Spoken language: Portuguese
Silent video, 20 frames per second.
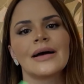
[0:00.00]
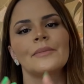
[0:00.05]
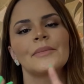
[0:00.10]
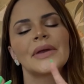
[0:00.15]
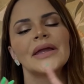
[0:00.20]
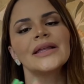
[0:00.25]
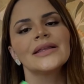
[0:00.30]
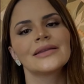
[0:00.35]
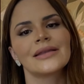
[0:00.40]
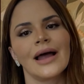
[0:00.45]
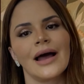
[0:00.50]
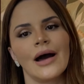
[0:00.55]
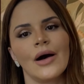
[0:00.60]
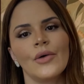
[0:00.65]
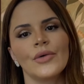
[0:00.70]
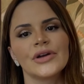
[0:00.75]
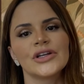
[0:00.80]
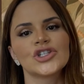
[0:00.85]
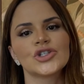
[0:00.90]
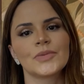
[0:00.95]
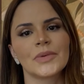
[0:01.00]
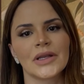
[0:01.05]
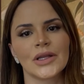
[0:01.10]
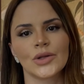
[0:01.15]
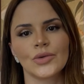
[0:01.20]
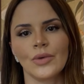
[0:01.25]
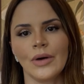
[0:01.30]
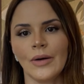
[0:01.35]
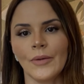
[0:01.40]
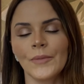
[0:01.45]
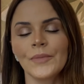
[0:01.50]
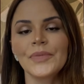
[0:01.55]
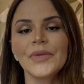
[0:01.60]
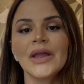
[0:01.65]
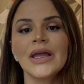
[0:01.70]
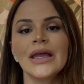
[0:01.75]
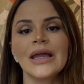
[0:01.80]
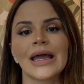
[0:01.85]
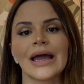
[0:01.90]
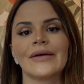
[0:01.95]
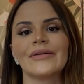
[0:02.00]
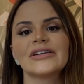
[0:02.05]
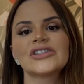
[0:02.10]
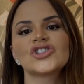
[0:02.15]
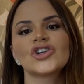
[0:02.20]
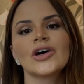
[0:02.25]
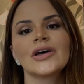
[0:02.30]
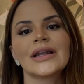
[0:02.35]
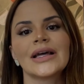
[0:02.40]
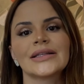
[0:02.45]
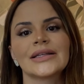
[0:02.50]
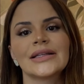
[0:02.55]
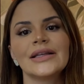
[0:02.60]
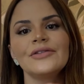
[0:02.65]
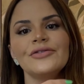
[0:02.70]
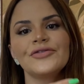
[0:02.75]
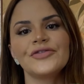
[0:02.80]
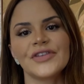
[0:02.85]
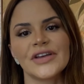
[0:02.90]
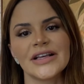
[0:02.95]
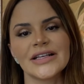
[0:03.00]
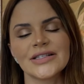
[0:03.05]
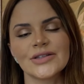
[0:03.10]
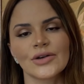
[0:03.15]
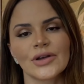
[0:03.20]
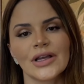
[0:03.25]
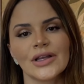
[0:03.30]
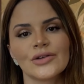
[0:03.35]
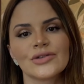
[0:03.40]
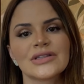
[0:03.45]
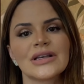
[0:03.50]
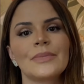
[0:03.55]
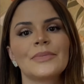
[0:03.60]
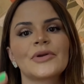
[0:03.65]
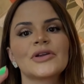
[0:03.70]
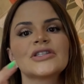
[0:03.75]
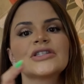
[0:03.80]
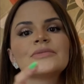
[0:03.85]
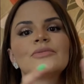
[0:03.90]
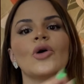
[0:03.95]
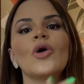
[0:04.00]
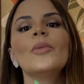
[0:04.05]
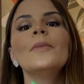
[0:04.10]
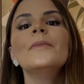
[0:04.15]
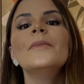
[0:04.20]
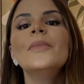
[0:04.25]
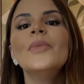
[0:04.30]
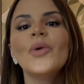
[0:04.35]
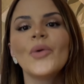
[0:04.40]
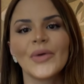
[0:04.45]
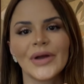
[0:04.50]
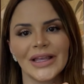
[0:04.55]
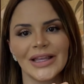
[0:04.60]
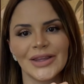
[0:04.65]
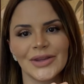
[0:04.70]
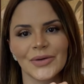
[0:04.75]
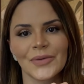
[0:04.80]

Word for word: mental e espiritual. É uma jornada difícil que nos aproximou muito.